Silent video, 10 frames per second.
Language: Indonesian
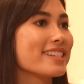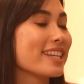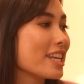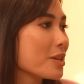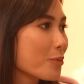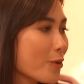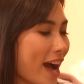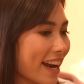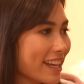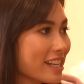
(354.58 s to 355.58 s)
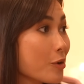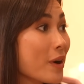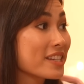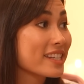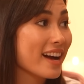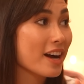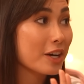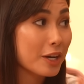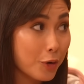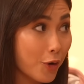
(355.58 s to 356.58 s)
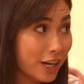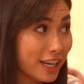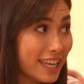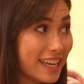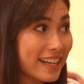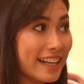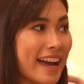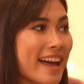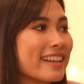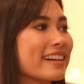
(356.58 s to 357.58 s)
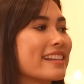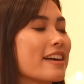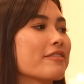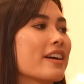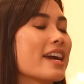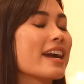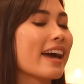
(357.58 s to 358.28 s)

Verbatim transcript: Jadi Ibu, hari ini aku ajak Rory yeah. ke Galeri Lafayette